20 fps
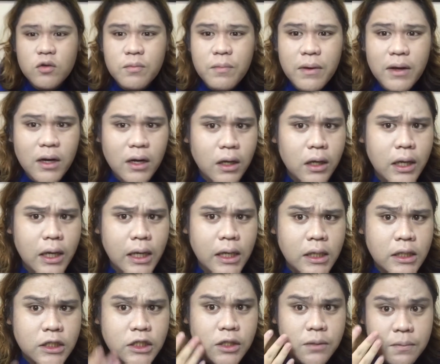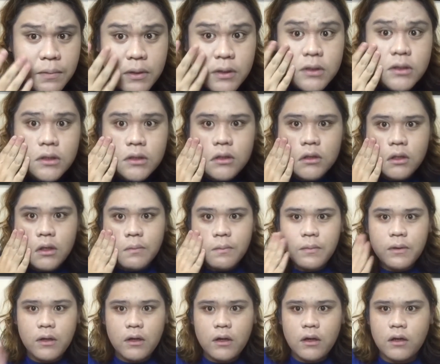ko parang kiki siya pag sa
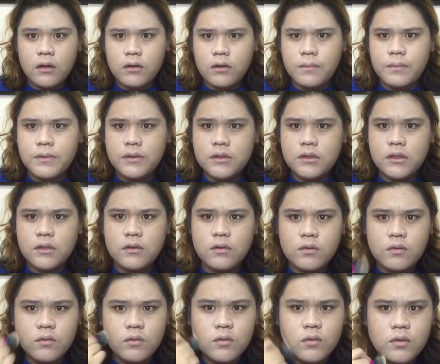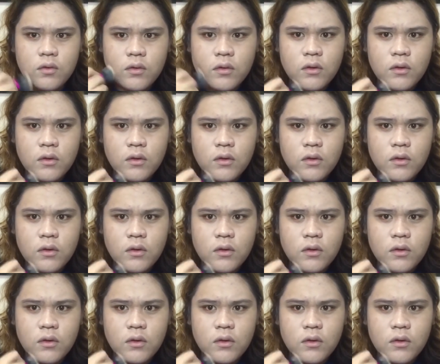kabila. Napansin nyo?